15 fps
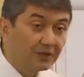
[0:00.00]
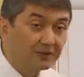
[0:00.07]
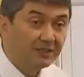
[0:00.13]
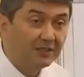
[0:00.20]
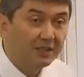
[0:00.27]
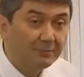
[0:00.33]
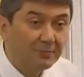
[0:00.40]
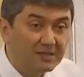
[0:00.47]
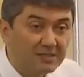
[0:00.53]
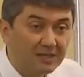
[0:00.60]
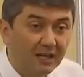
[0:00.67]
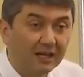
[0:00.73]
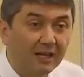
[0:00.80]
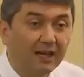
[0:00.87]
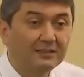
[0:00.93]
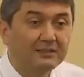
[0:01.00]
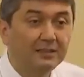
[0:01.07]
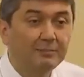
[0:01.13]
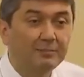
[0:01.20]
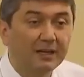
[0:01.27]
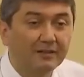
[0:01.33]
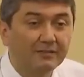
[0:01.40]
Ты написал, а ты
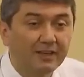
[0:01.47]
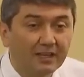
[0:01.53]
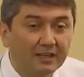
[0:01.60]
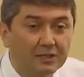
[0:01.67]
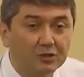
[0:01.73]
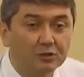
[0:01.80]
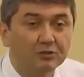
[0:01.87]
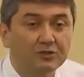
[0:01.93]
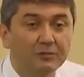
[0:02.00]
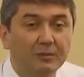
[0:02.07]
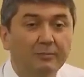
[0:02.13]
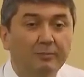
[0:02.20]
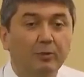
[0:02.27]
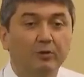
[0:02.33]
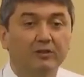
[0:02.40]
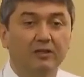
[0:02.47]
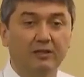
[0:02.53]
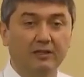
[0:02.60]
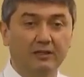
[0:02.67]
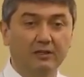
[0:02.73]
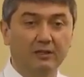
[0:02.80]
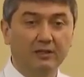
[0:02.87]
проверил, что тебе
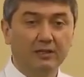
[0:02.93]
поняли.